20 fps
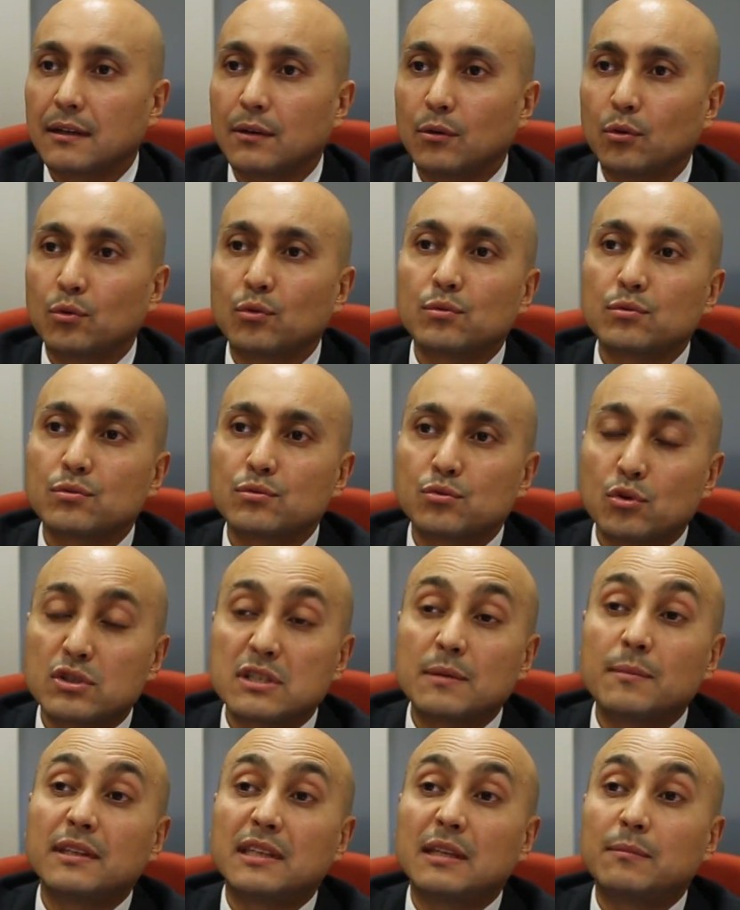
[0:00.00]
onun
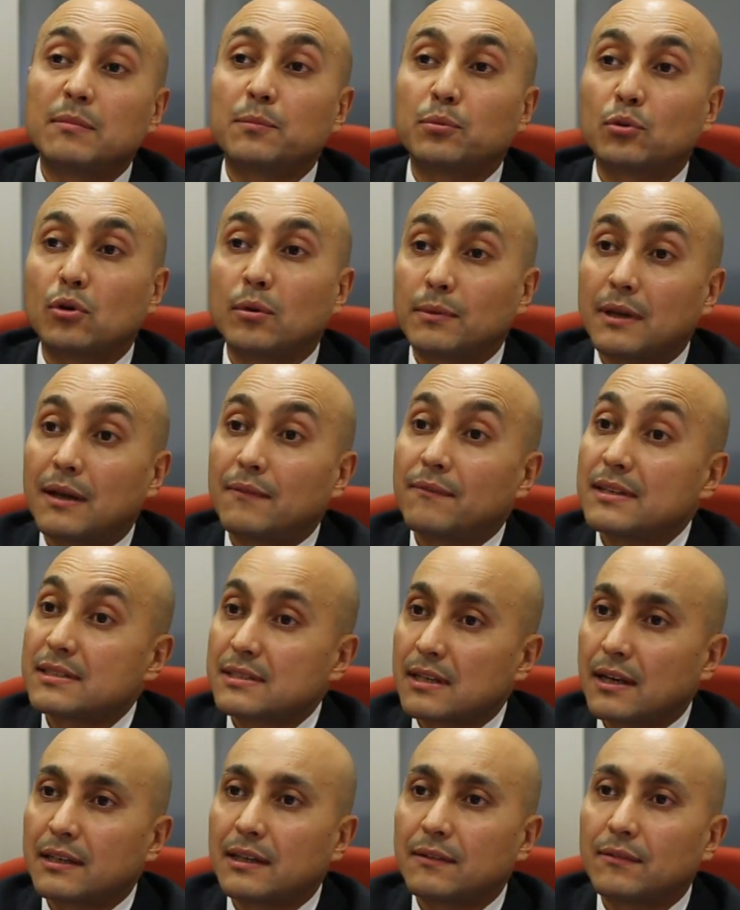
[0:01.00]
çözemediği bir problem
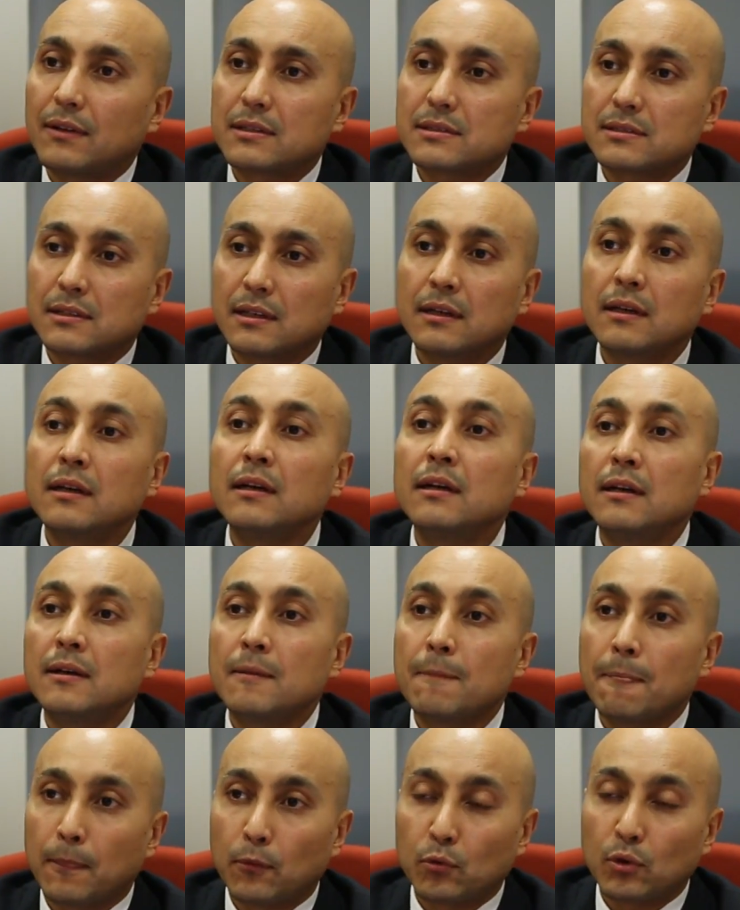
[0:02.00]
vesaire varsa
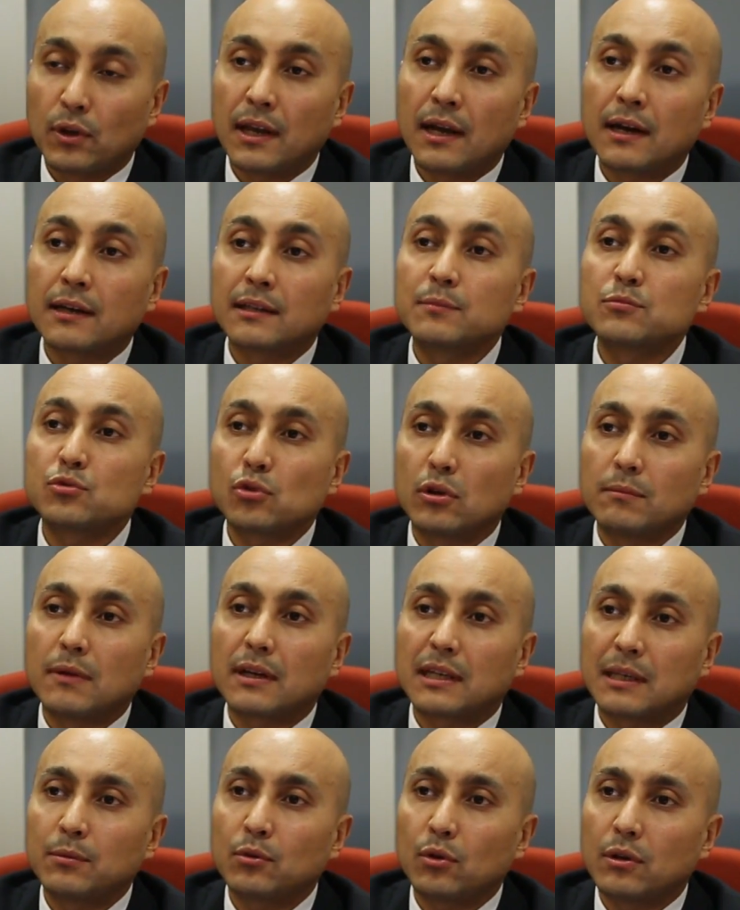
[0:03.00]
ona yardımcı
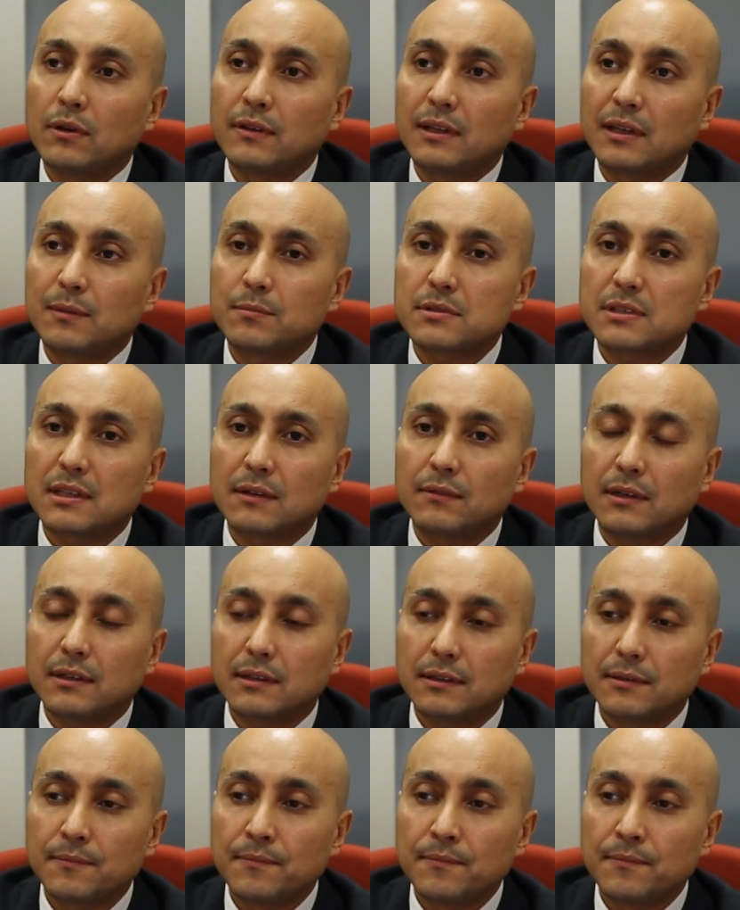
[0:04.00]
olmak gibi görevlerimiz de var.